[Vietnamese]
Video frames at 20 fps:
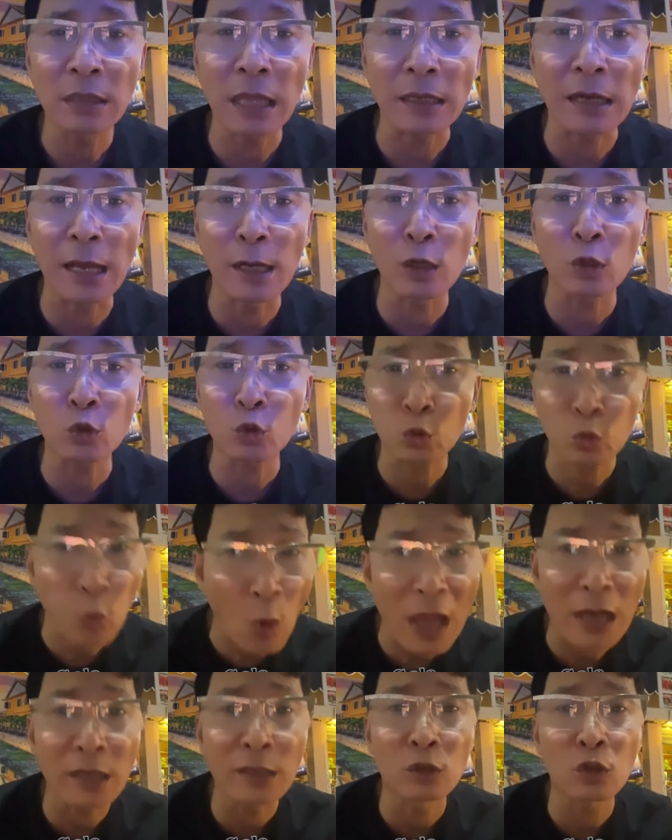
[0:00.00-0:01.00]
thằng đấy nó
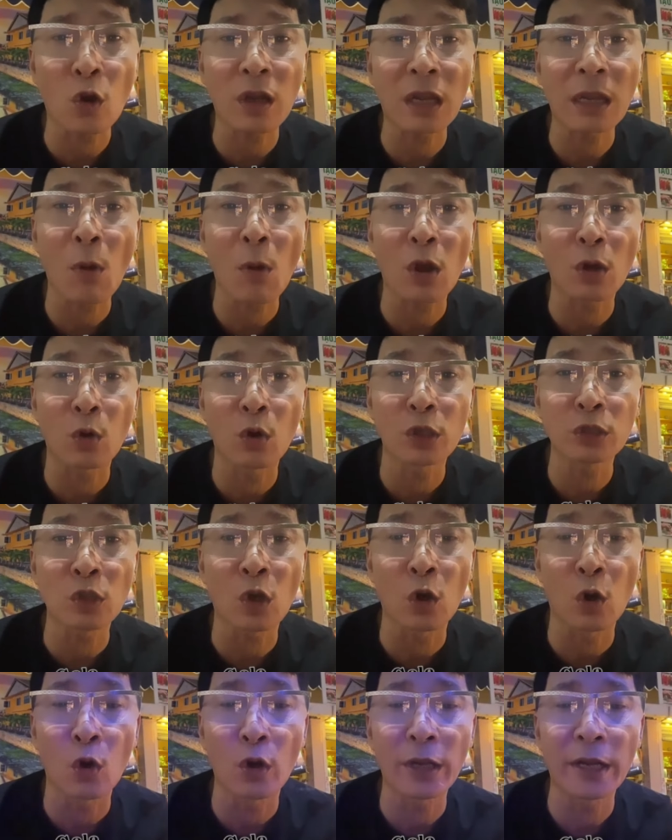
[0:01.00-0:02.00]
toàn cho cái bọn ối
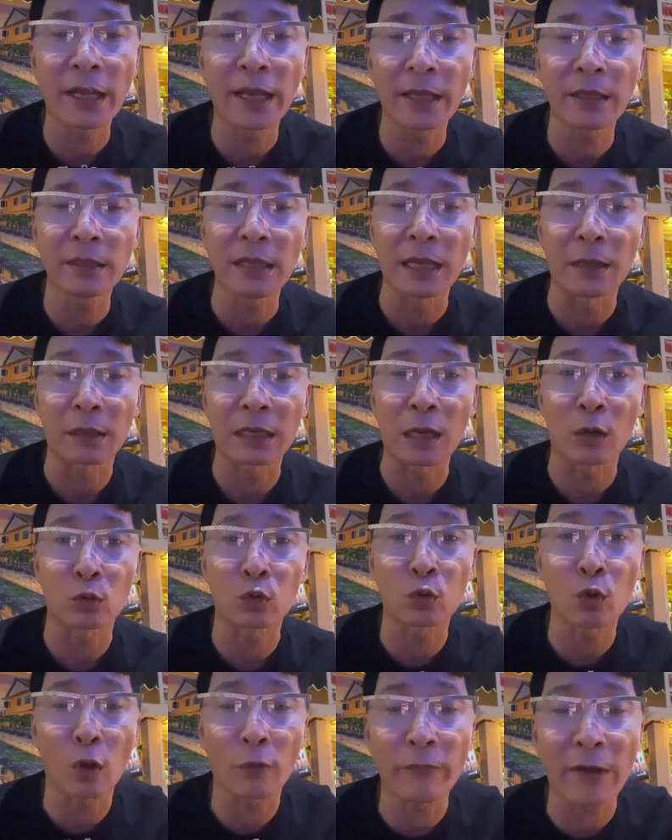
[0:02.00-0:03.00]
rồi ôi lên để
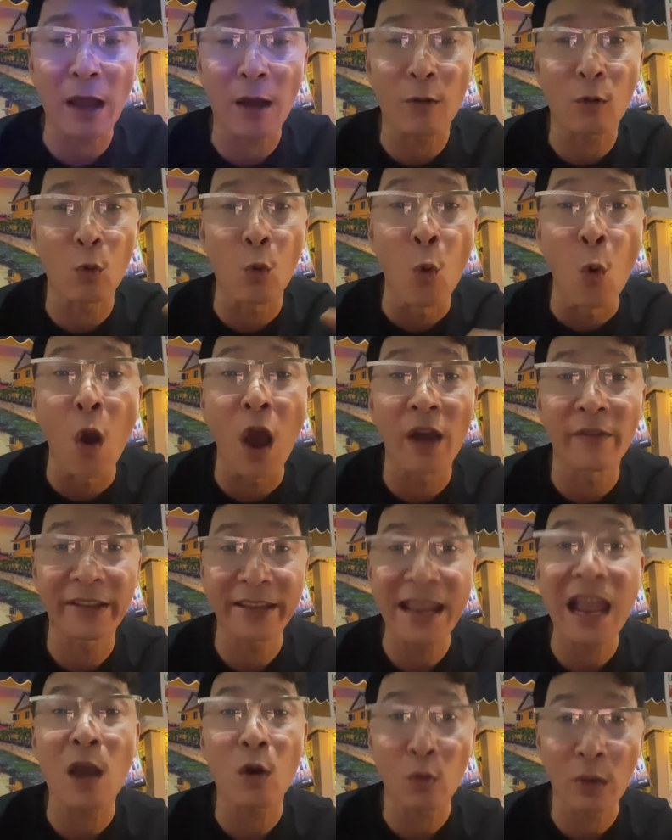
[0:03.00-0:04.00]
kiểu chúng nó vào hùa
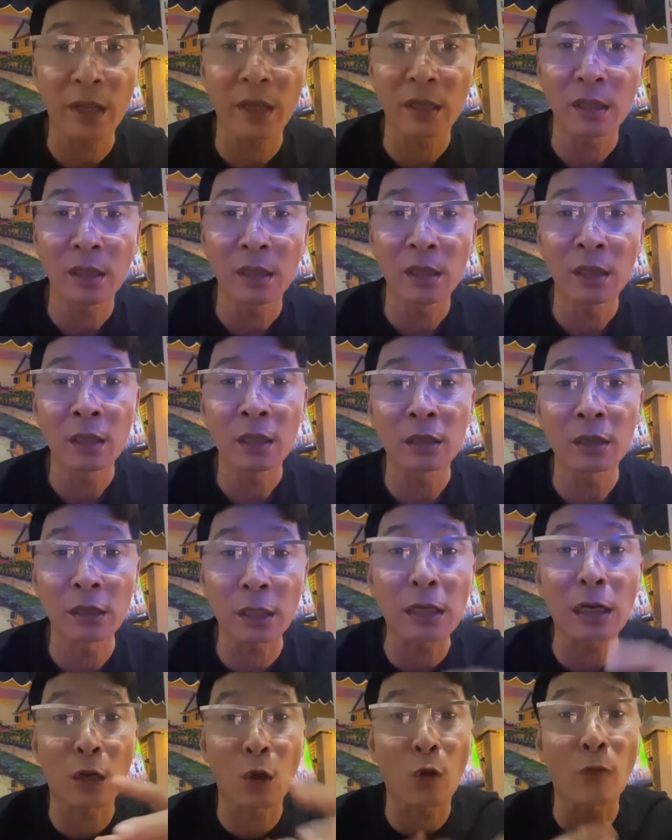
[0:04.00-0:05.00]
với nhau ấy
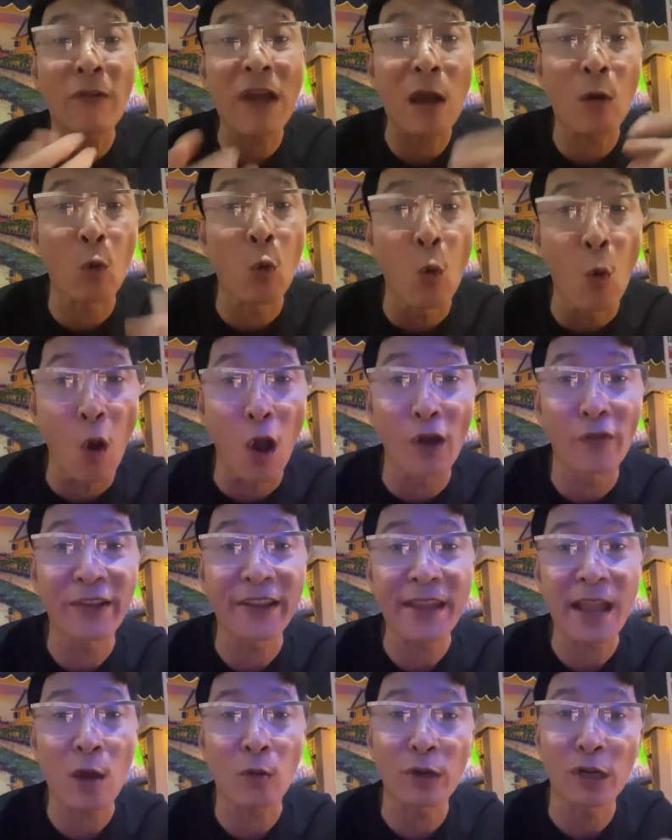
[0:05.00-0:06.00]
tức là nó vào hùa
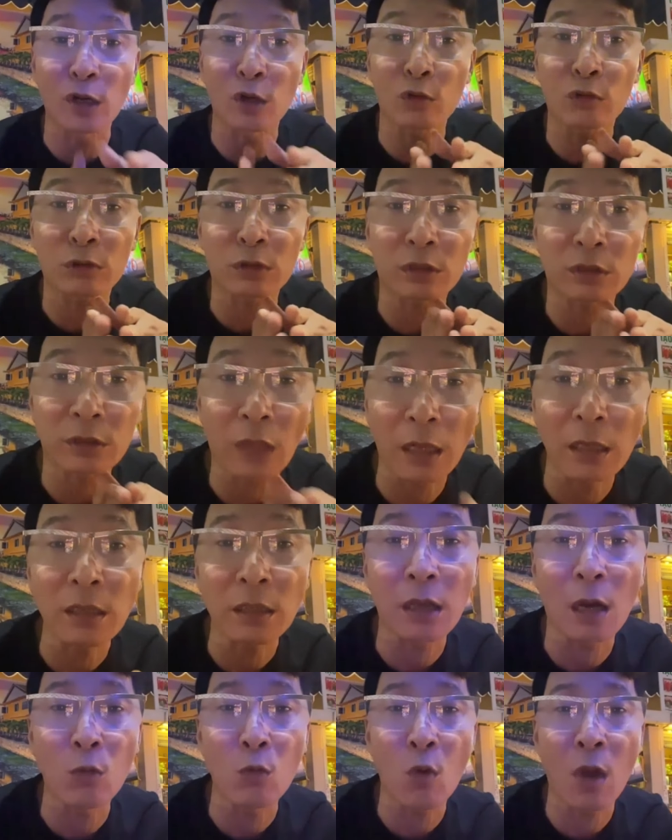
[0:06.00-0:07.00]
với nhau để nó
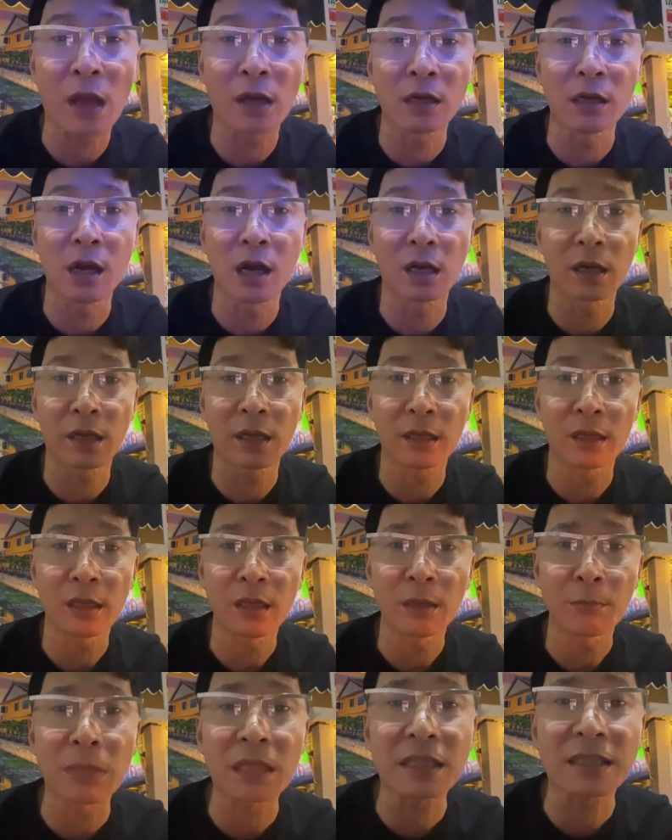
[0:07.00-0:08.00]
tấn công hoàng hường ấy
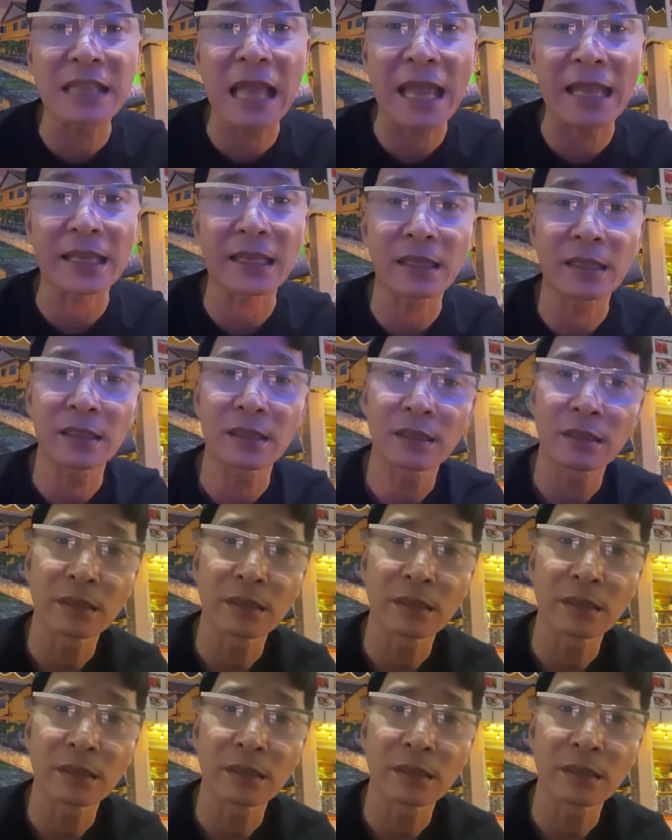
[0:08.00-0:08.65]
mất dạy